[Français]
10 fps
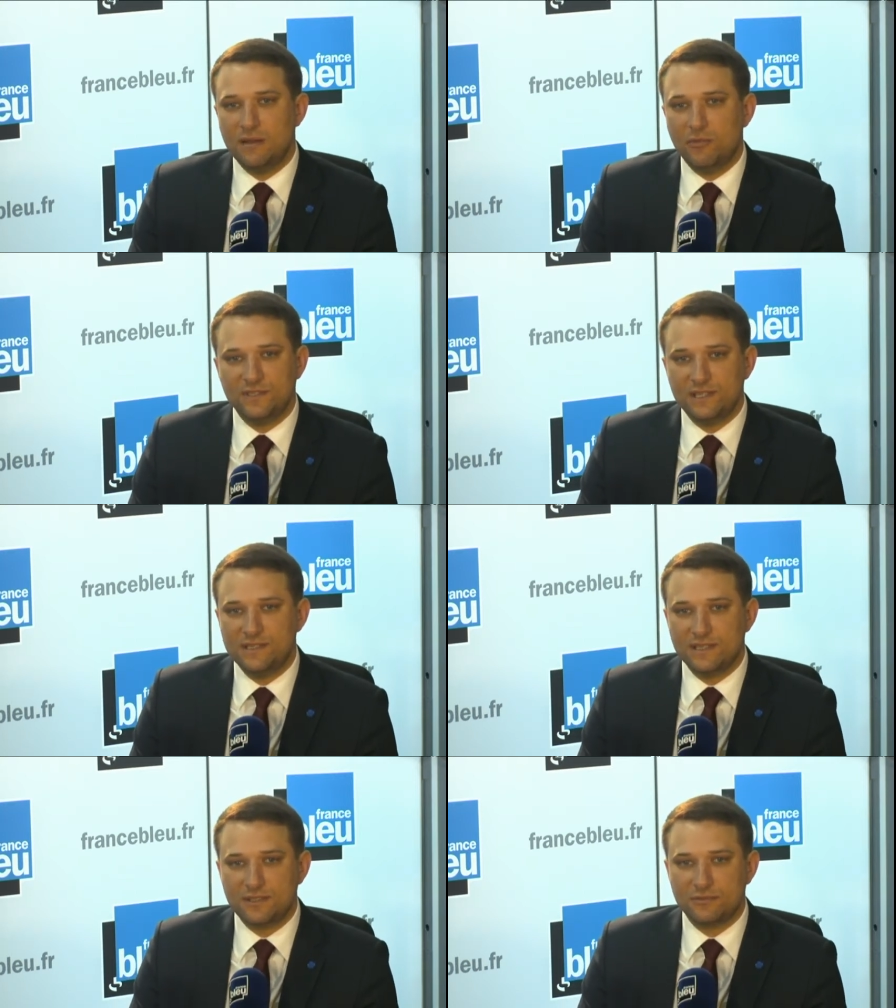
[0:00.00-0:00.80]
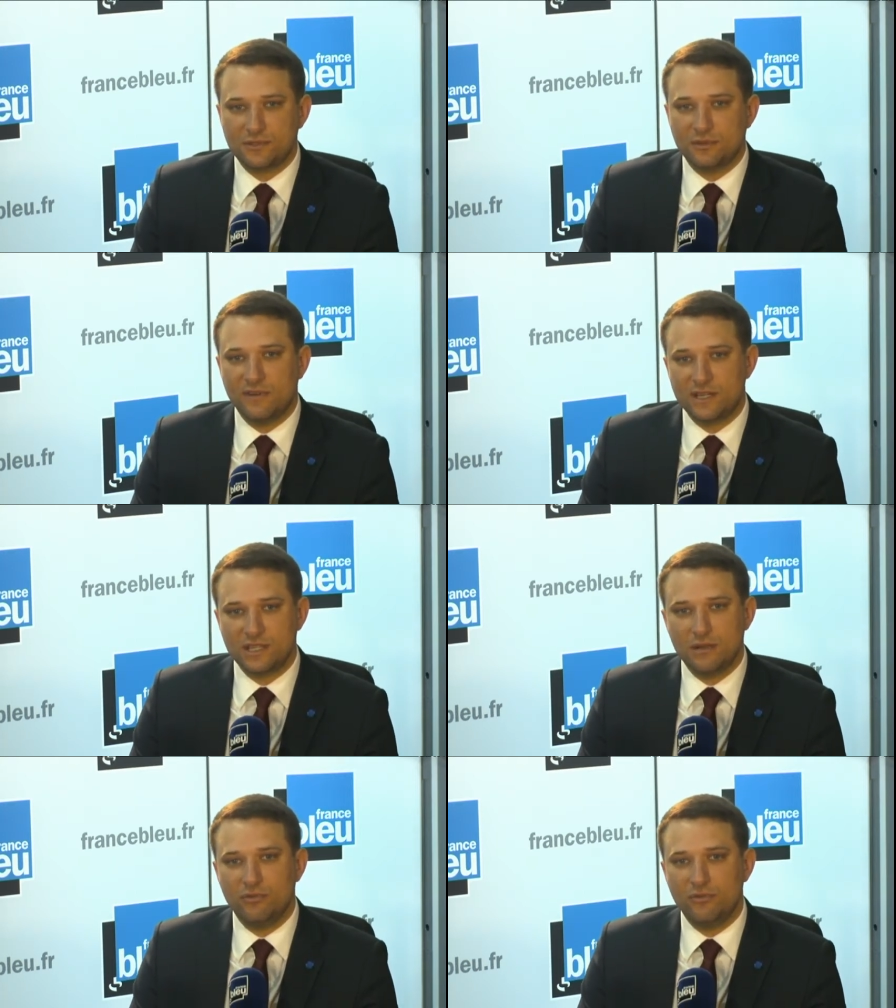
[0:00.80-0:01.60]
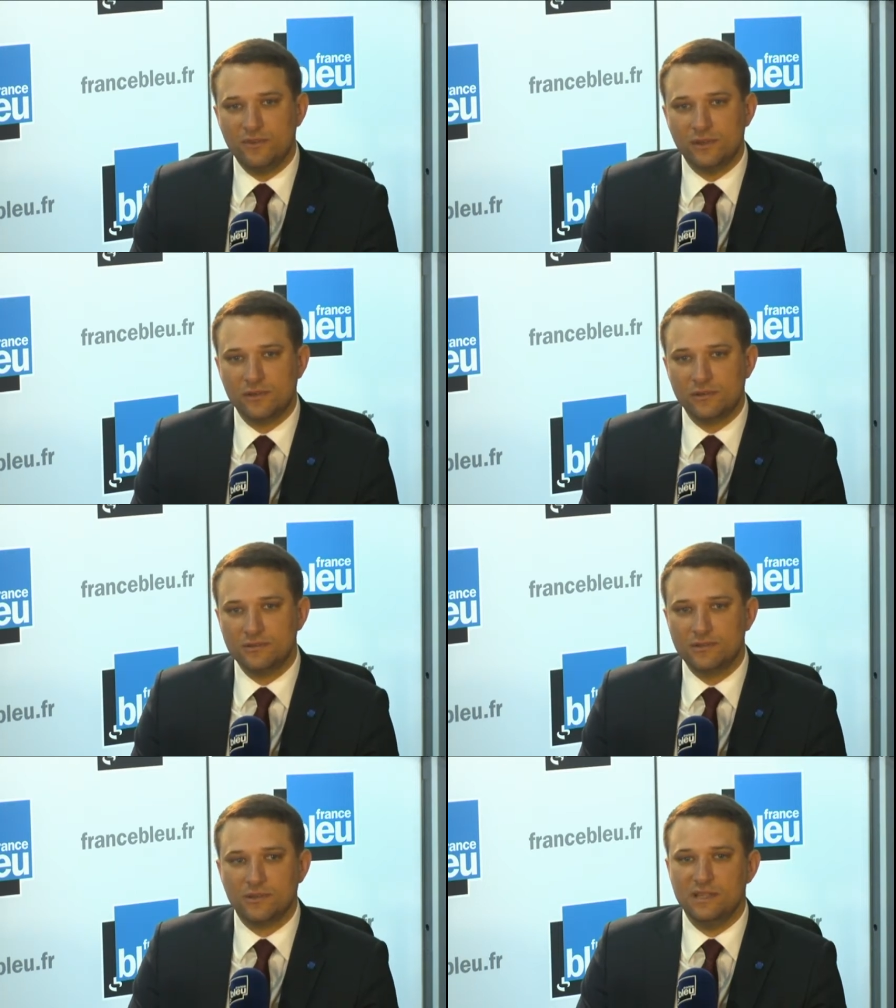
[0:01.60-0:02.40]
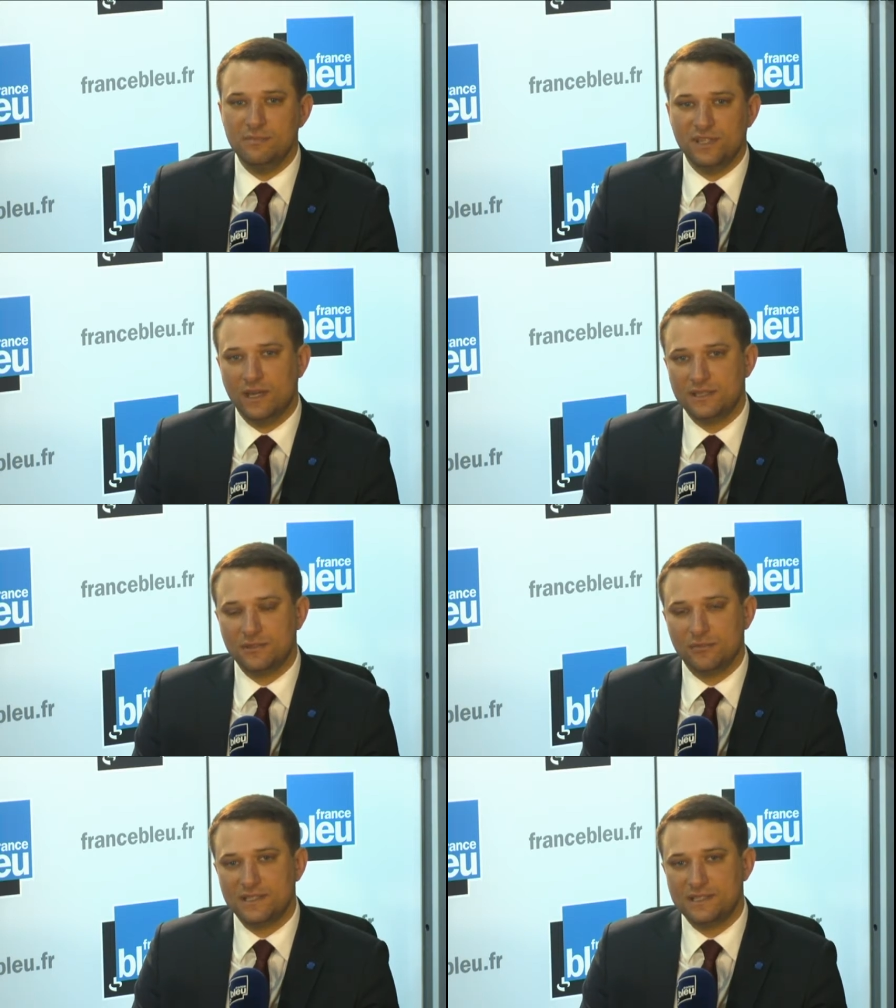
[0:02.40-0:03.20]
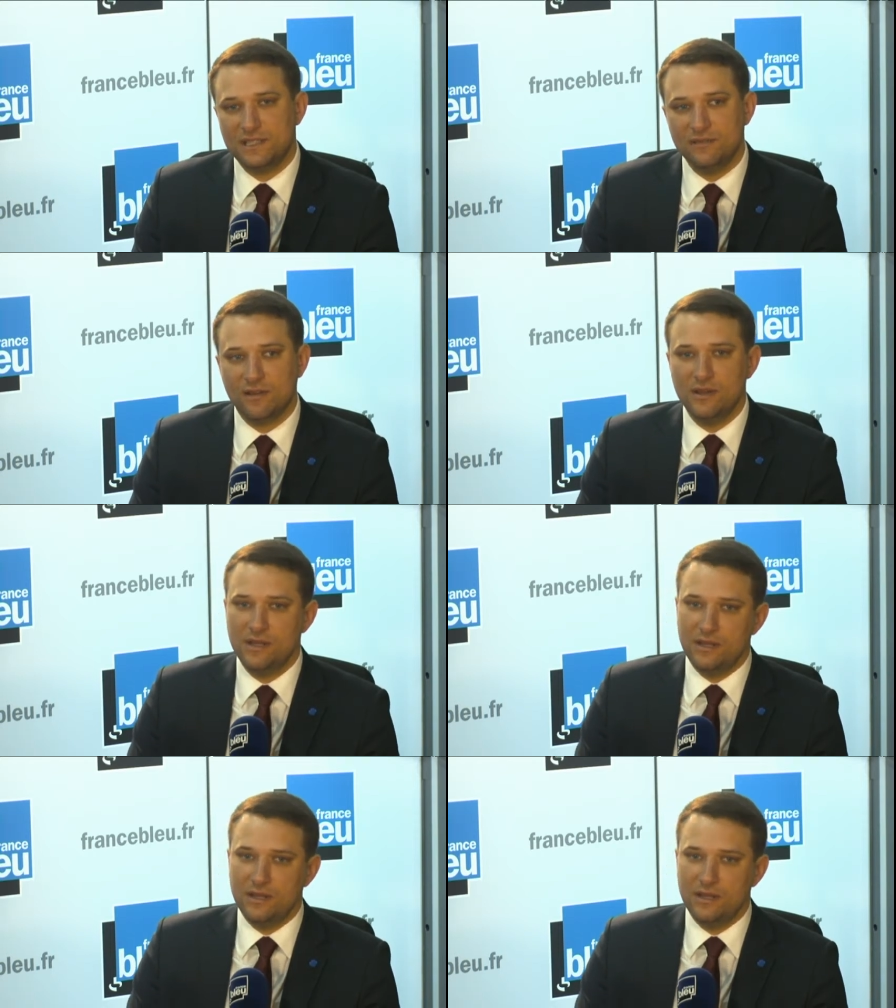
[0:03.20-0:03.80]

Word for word: la mondialisation sauvage la plus violente, l'immigration massive,